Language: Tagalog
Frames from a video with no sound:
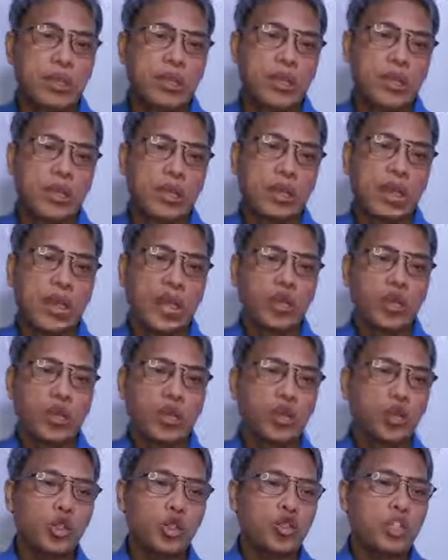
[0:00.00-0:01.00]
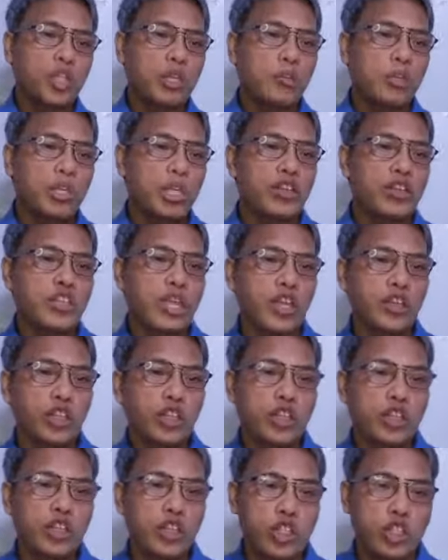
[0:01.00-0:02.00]
Kaya ito ang utos na ibinigay sa atin
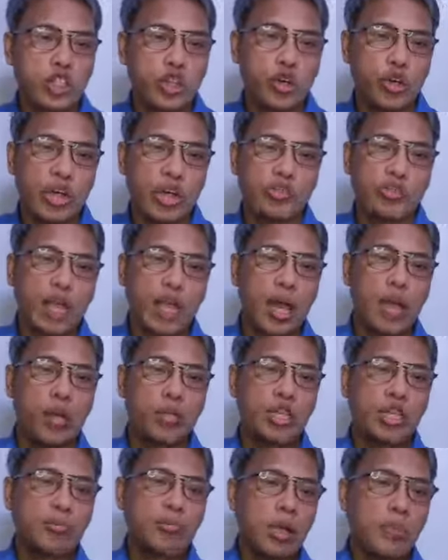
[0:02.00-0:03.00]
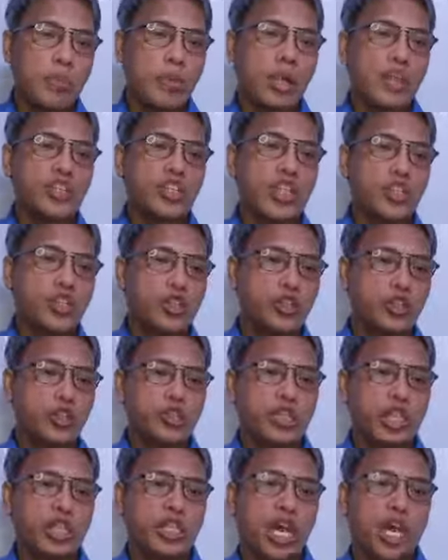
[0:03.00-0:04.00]
ni Kristo, ang taong nagmamahal sa
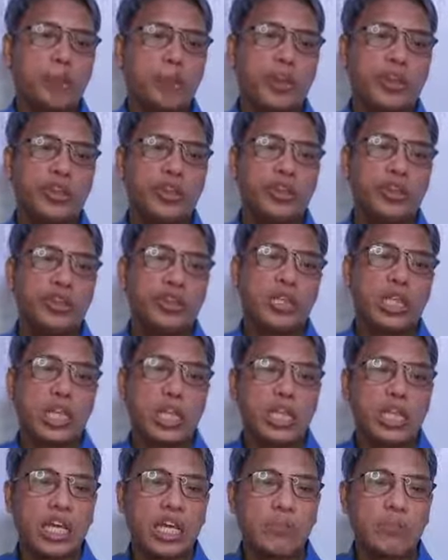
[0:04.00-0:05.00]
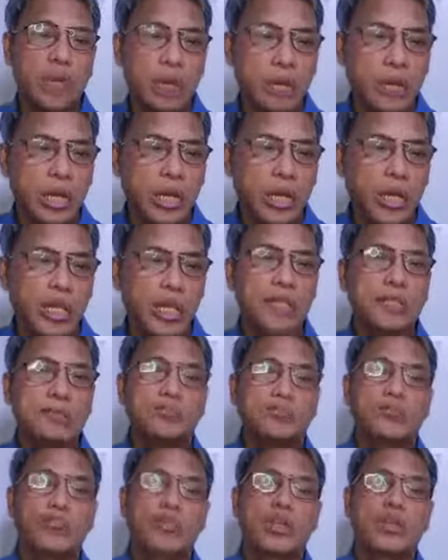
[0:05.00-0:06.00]
Diyos ay dapat ding nagmamahal
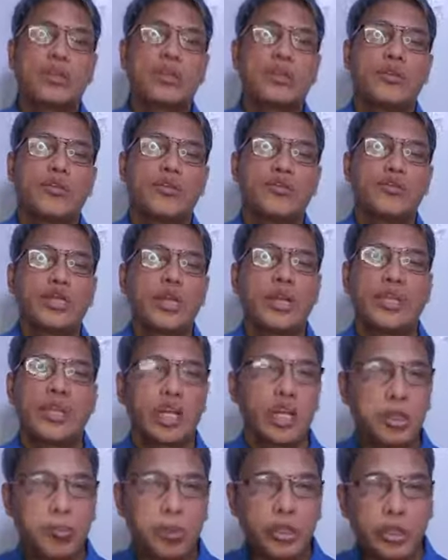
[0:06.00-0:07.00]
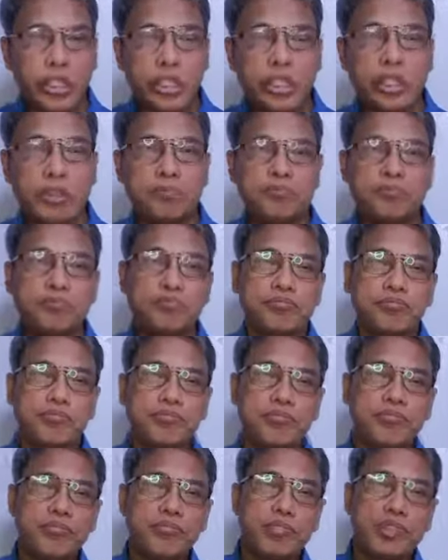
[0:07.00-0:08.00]
sa kanyang kapatid.
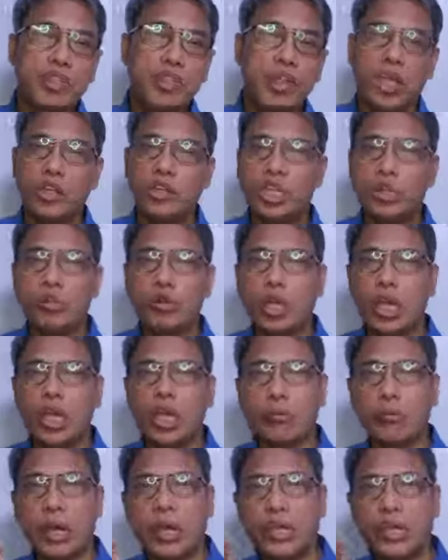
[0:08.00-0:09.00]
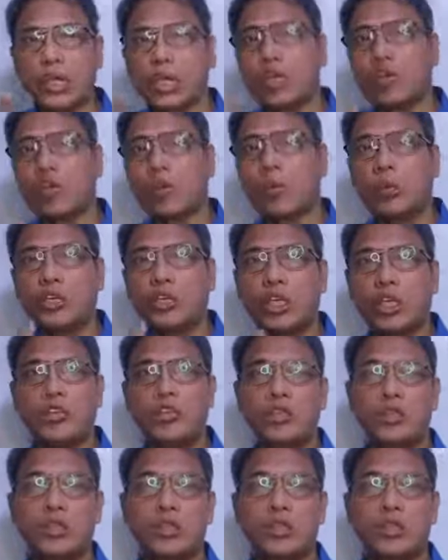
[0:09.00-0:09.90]
Kaya hindi mo kayang mahalin ang iyong kapatid